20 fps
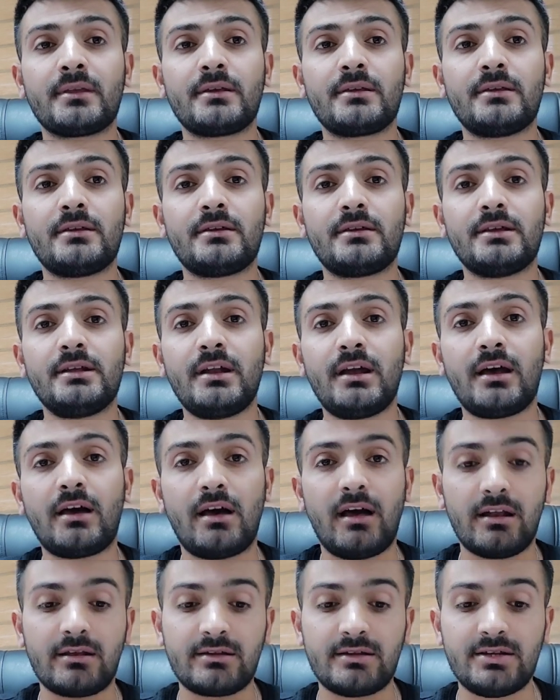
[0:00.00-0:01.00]
Yine
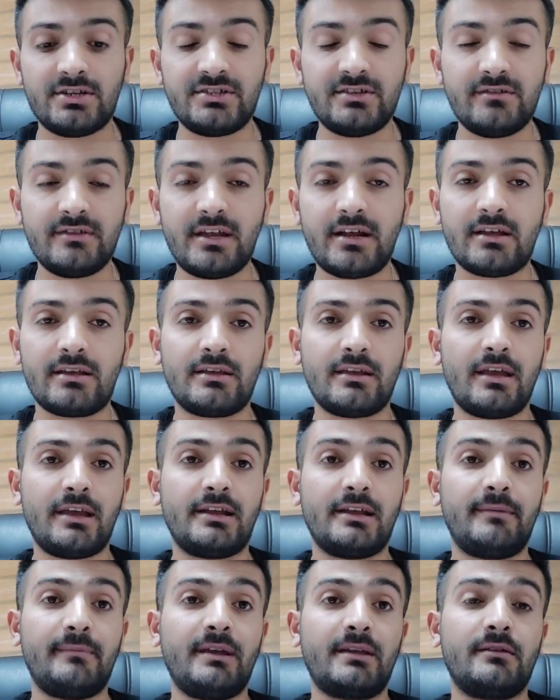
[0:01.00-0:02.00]
altını çizerek
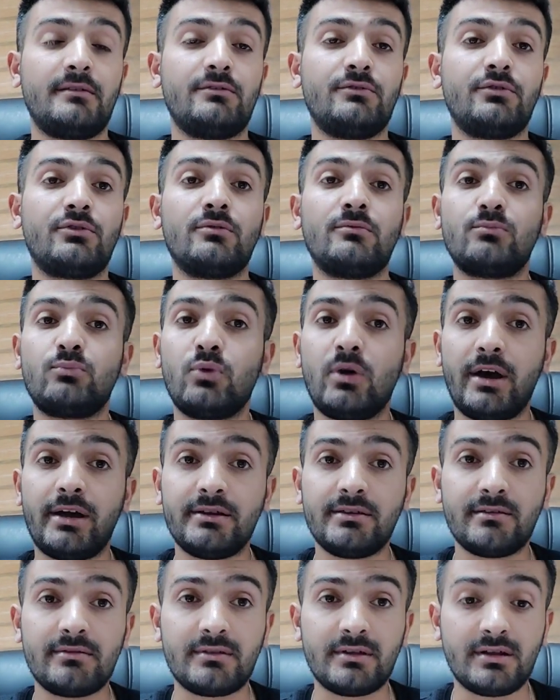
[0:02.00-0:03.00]
eklemek istiyorum. Puanı
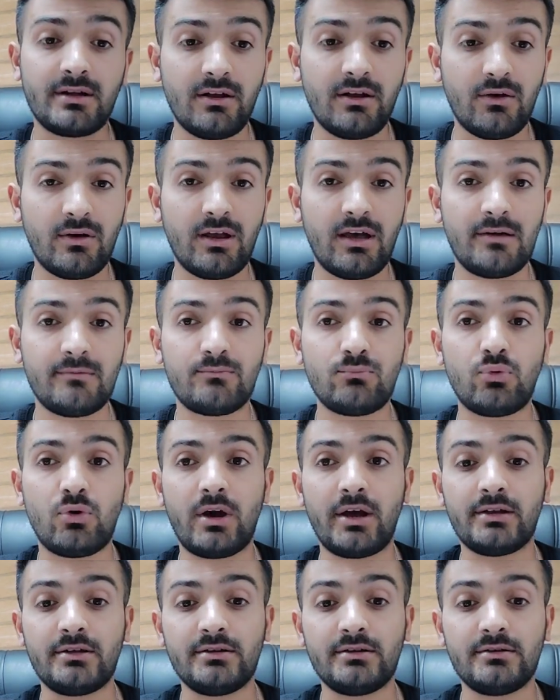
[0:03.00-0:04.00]
sınırda olan,
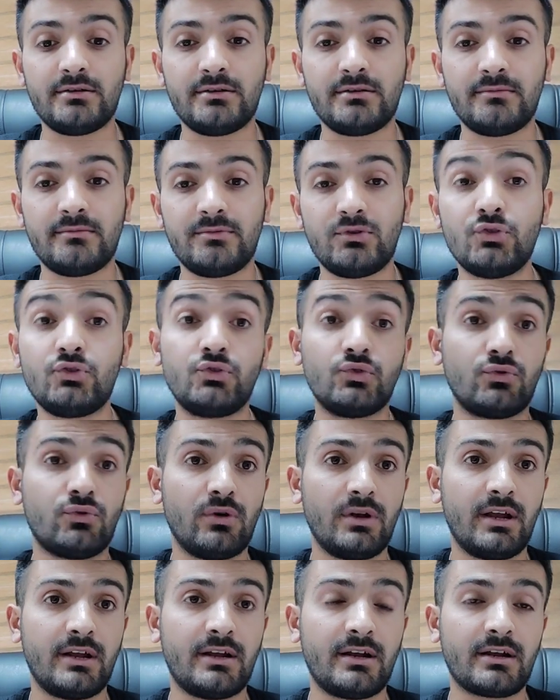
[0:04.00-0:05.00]
puanı düşük
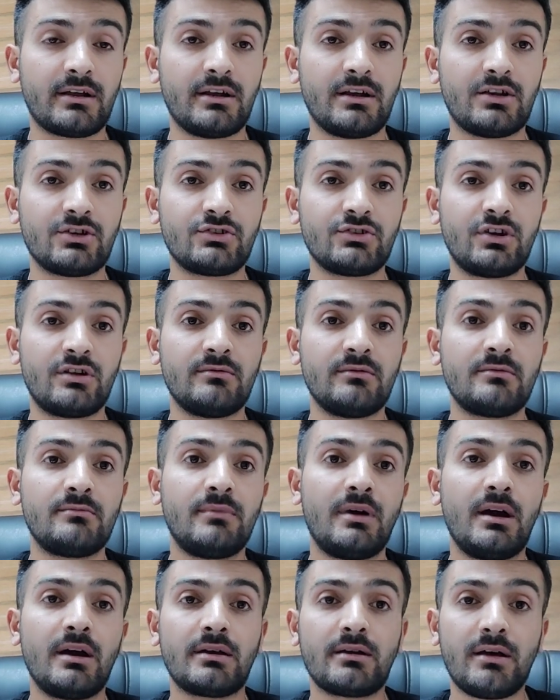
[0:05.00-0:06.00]
olan arkadaşlarımız
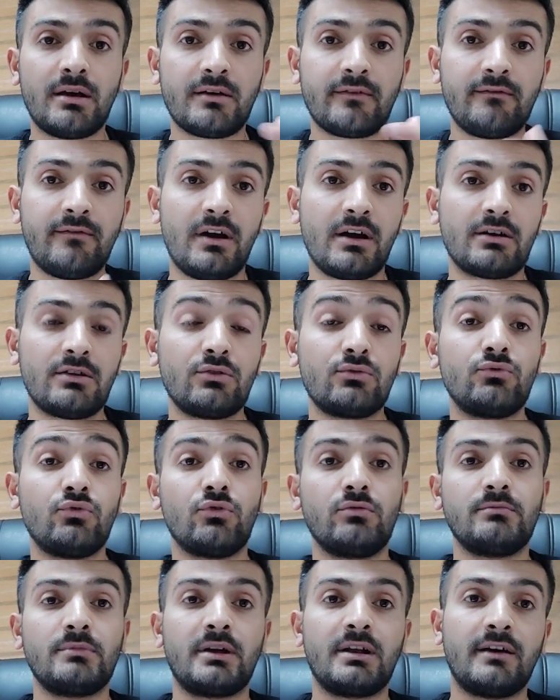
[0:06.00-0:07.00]
muhakkak farklı
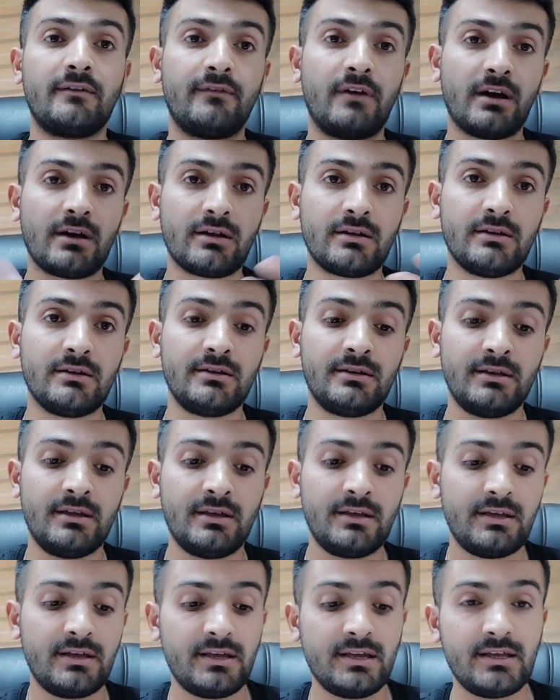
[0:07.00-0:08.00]
kurumlarda, farklı
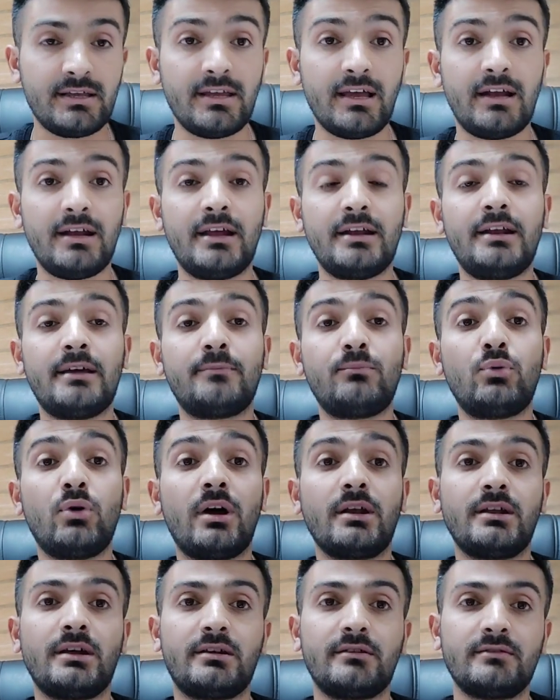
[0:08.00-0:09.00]
yerlerde
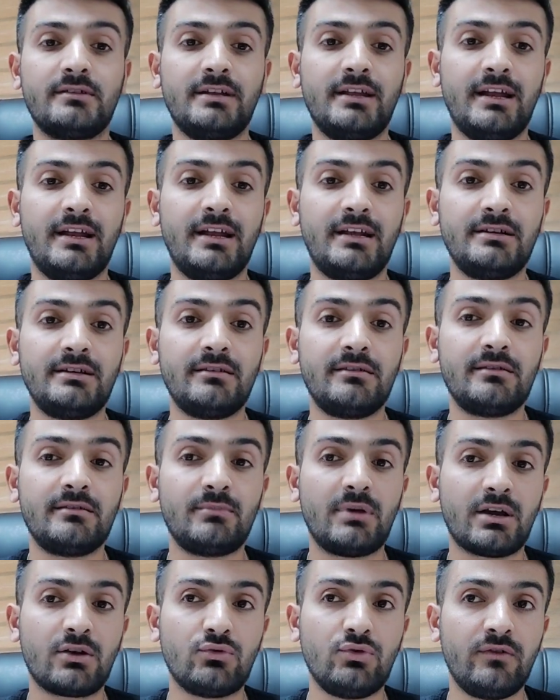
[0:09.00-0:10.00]
puanlarınızı değerlendirsin.
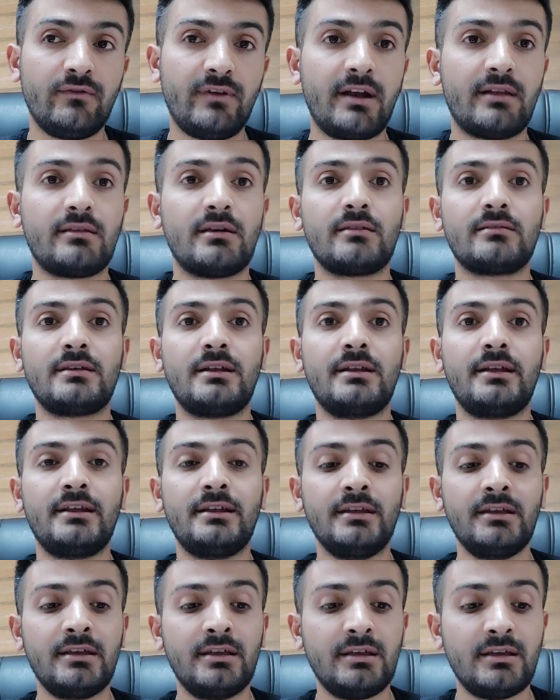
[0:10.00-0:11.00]
Bakın üniversite hastaneleri
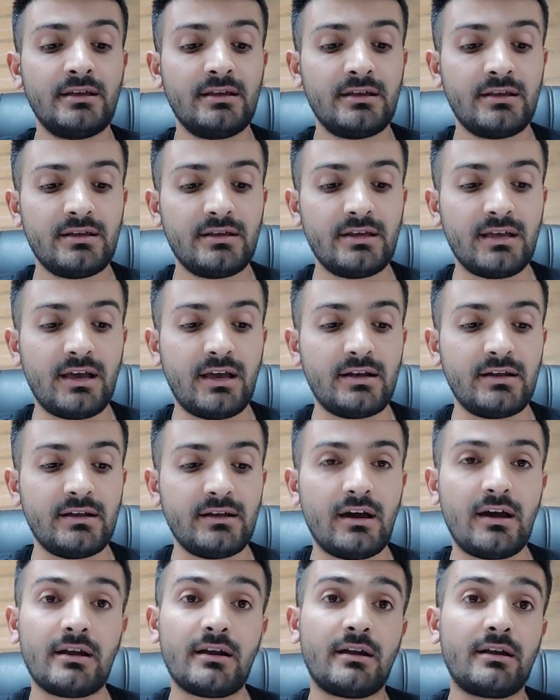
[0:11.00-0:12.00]
yani
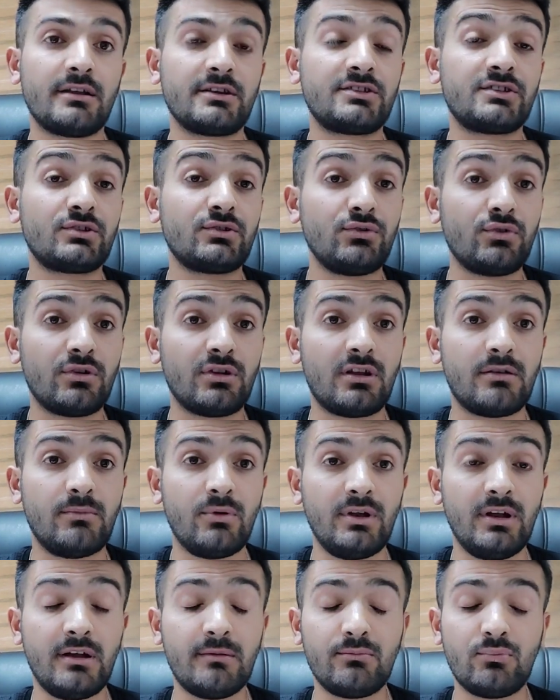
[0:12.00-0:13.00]
ara ara çıkıyorlar
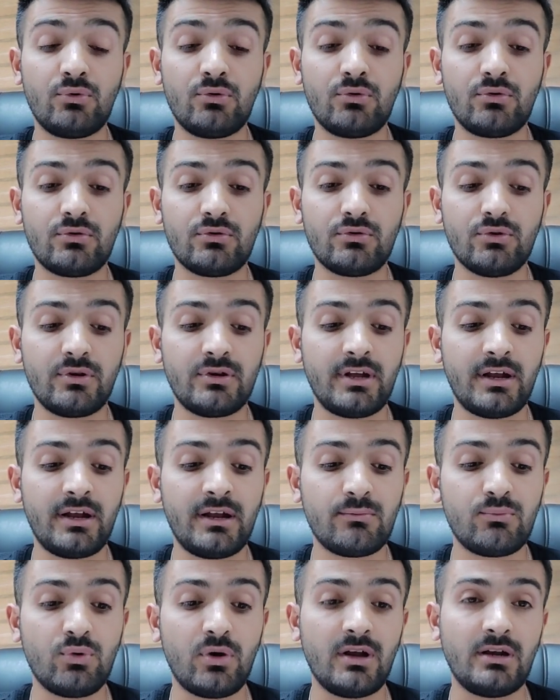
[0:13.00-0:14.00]
böyle. Bu yönde de
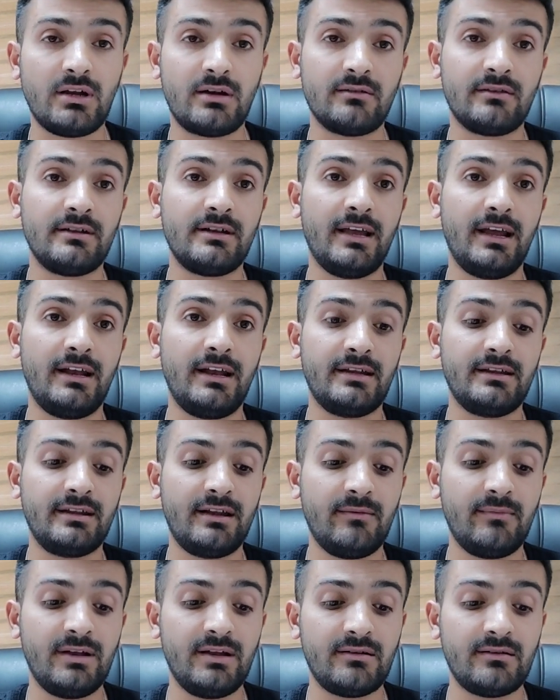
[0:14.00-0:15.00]
puanlarınızı
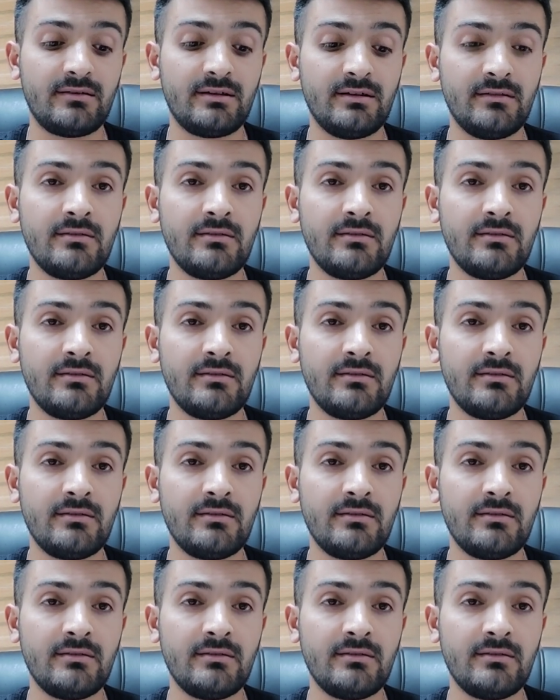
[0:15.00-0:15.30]
değerlendirebilirsiniz.